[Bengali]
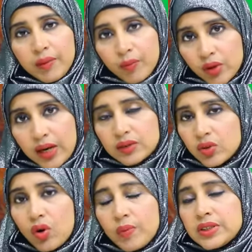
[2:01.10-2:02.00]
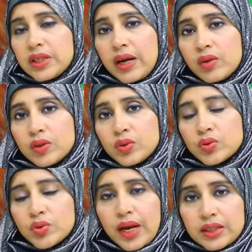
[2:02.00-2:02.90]
মনে রাখতে হবে যে আয়রনের
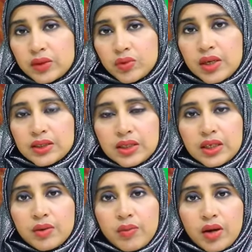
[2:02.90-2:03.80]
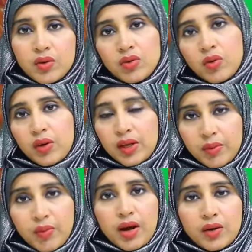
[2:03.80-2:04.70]
দুটো ক্যাটাগরি আছে হিম আয়রন নন
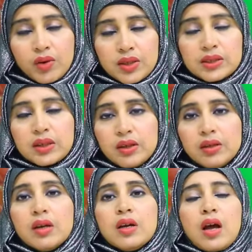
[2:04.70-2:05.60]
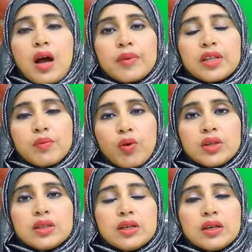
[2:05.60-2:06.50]
হিম আয়রন আছে হ্যাঁ আমাদের
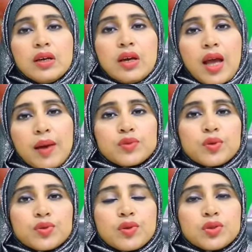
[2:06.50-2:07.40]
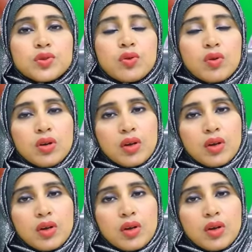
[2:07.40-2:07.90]
বডিতে অ্যাবজর্পশনের জন্য